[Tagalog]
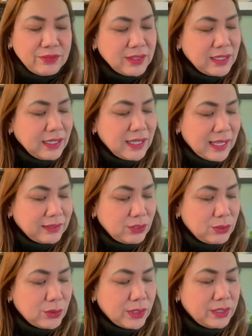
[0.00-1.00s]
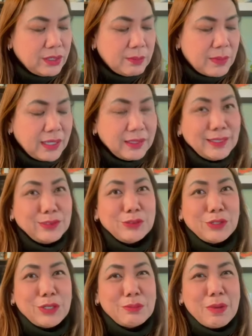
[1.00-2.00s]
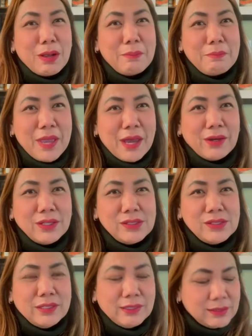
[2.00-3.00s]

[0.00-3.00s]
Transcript: F3 category naman, ito na yung mga married